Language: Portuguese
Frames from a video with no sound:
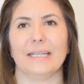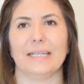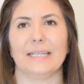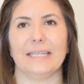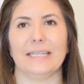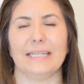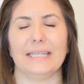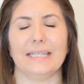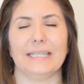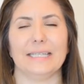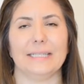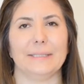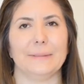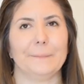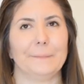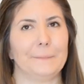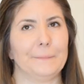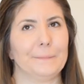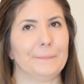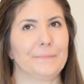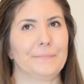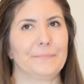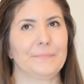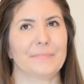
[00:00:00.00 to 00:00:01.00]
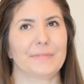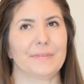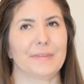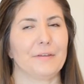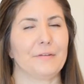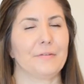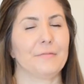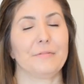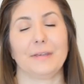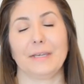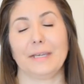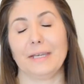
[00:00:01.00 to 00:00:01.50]
E,
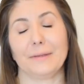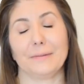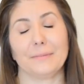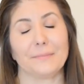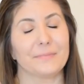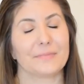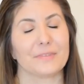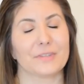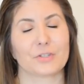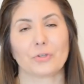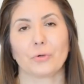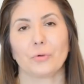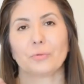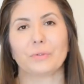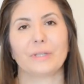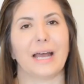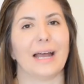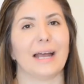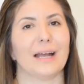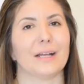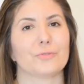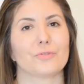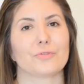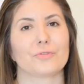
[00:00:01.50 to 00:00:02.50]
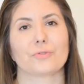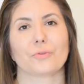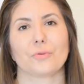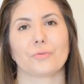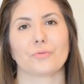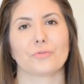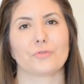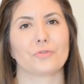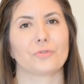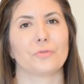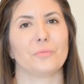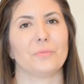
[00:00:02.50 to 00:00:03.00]
enfim, soldados
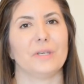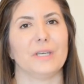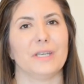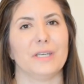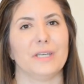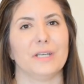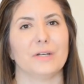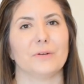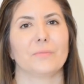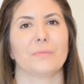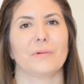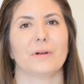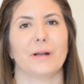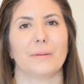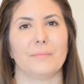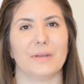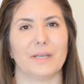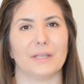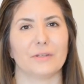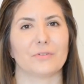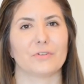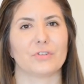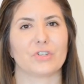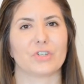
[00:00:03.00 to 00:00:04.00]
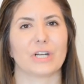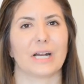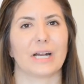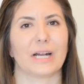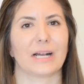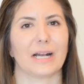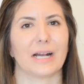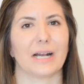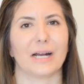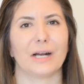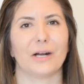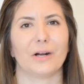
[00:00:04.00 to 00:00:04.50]
consumiam amêndoas de
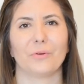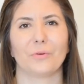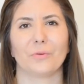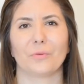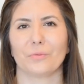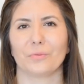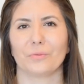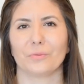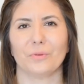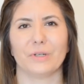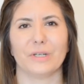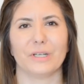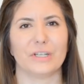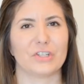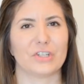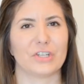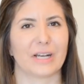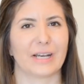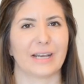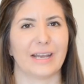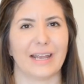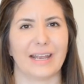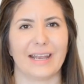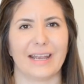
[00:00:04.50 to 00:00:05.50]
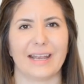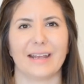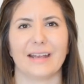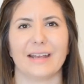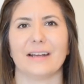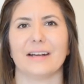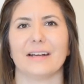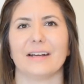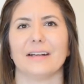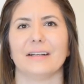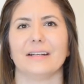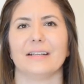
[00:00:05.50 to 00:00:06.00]
cacau durante a
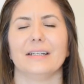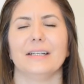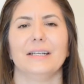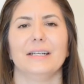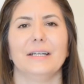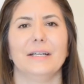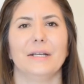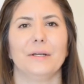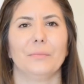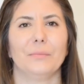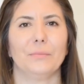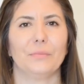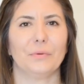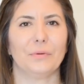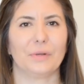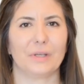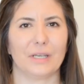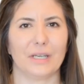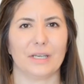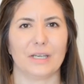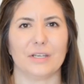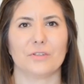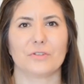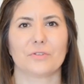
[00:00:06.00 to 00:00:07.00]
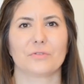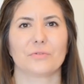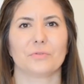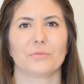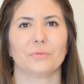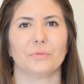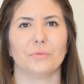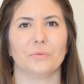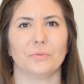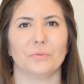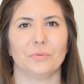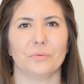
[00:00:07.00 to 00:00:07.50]
guerra, porque
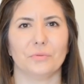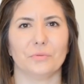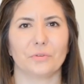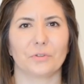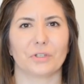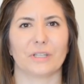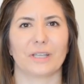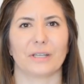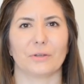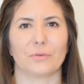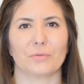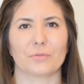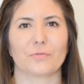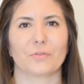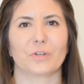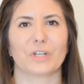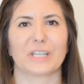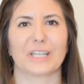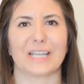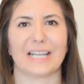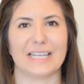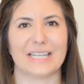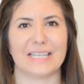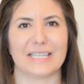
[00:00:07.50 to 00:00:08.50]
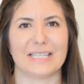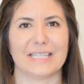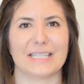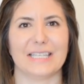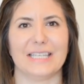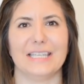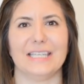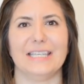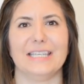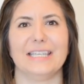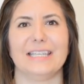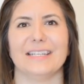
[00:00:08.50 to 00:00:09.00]
isso os
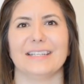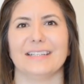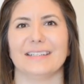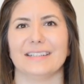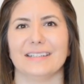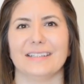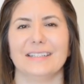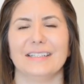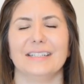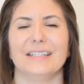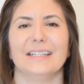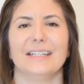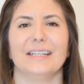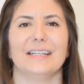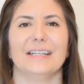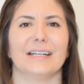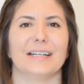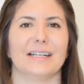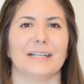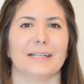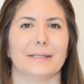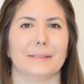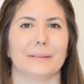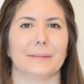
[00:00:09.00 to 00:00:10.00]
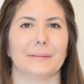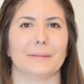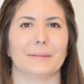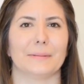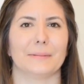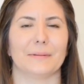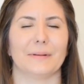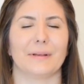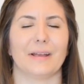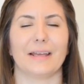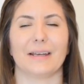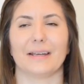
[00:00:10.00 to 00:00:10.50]
fortalecia.
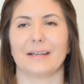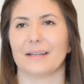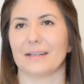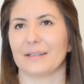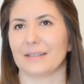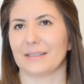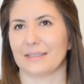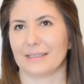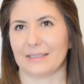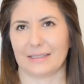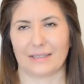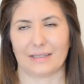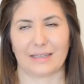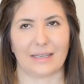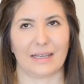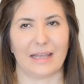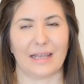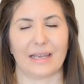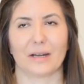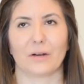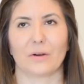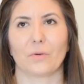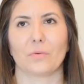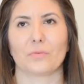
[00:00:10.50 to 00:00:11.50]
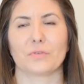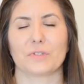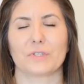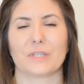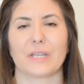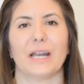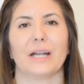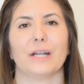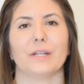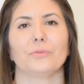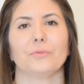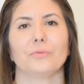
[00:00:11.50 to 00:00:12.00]
Uh, era, era
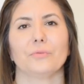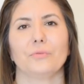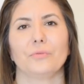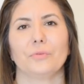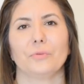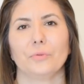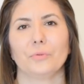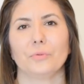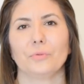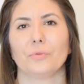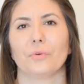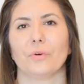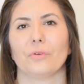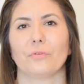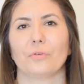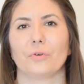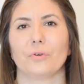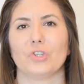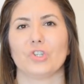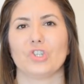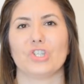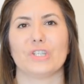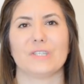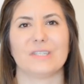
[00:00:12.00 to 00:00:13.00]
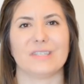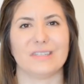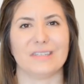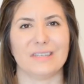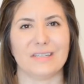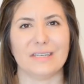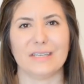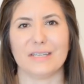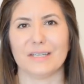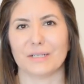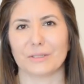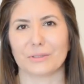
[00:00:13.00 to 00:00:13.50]
considerado um fruto
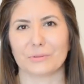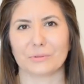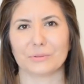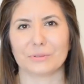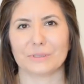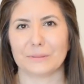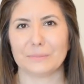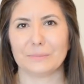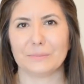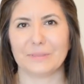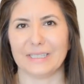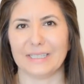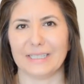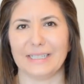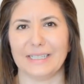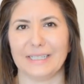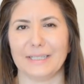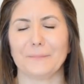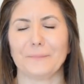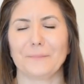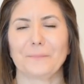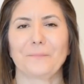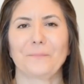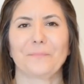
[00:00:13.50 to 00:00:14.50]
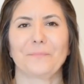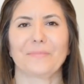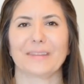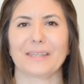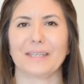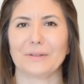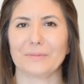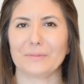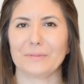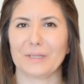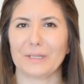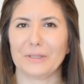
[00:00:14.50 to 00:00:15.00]
afrodisíaco também.
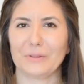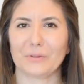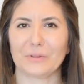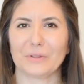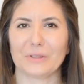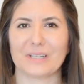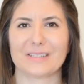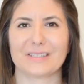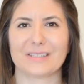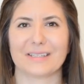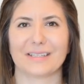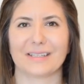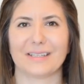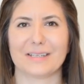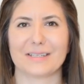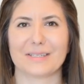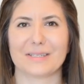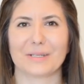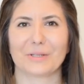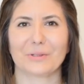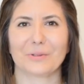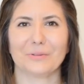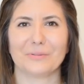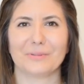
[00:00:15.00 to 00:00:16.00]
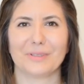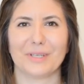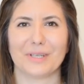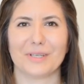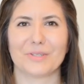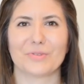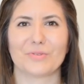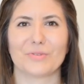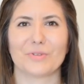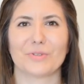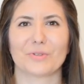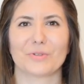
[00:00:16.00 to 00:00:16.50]
Então, tem todo essa, esse
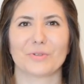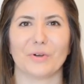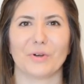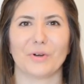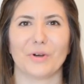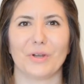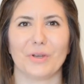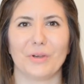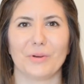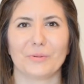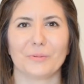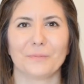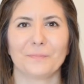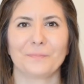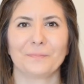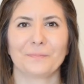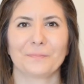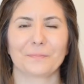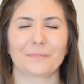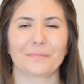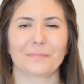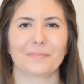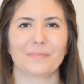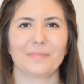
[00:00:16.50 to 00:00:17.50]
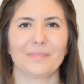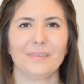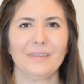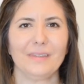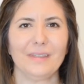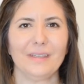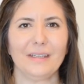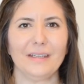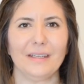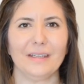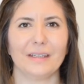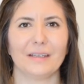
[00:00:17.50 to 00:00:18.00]
contexto histórico
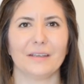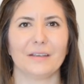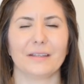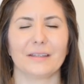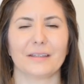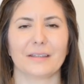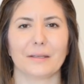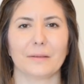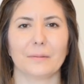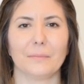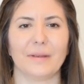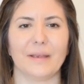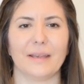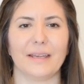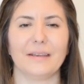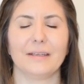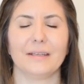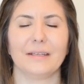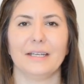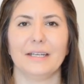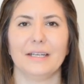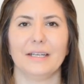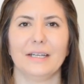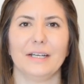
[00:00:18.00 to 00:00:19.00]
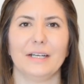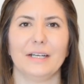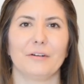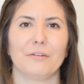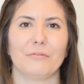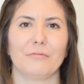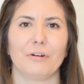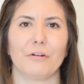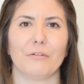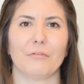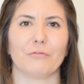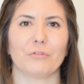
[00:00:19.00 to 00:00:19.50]
que também
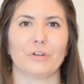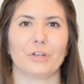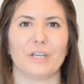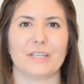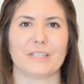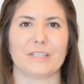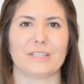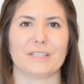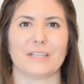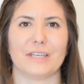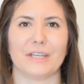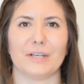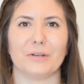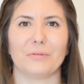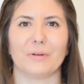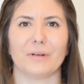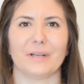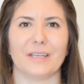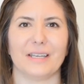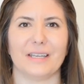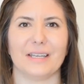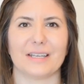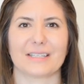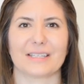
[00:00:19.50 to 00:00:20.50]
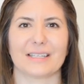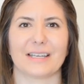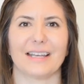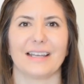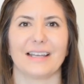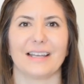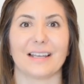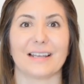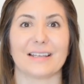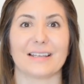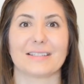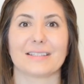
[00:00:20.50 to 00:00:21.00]
favoreceu aí essa
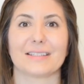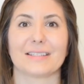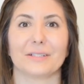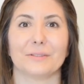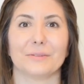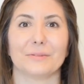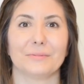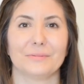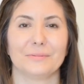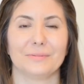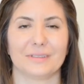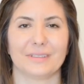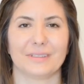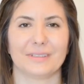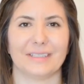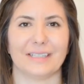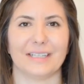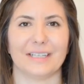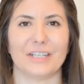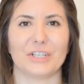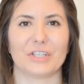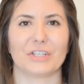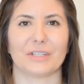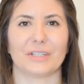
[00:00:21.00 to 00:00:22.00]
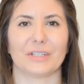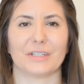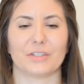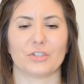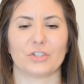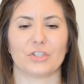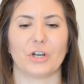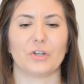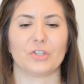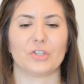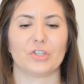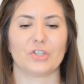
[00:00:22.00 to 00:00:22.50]
relação, né? Já,
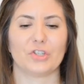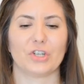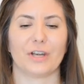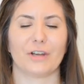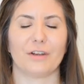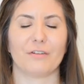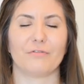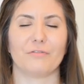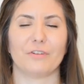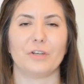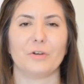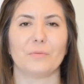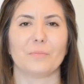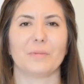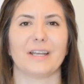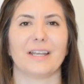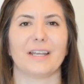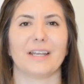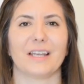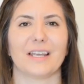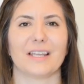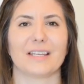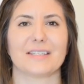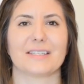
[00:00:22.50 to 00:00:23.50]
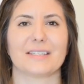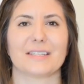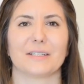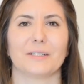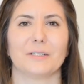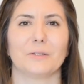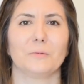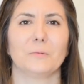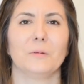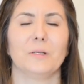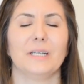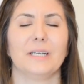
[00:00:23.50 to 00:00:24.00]
já, já havia uma
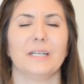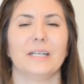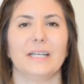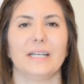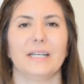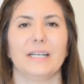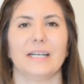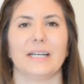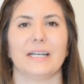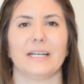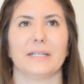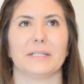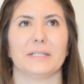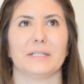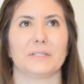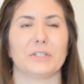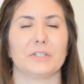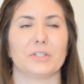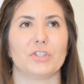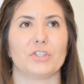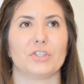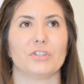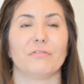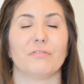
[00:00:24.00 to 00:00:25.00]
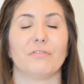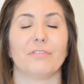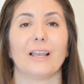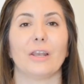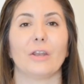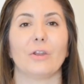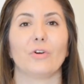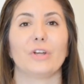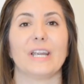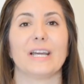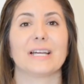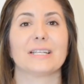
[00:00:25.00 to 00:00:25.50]
relação uh, de
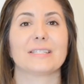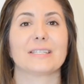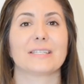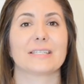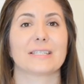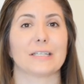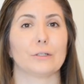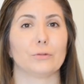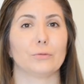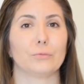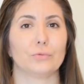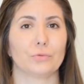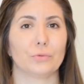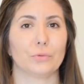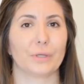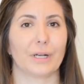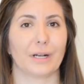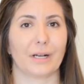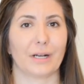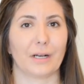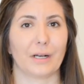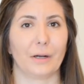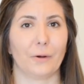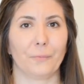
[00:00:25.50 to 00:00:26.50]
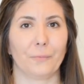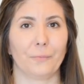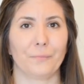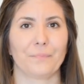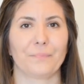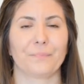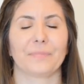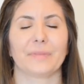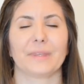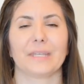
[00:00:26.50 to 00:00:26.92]
valoração do cacau.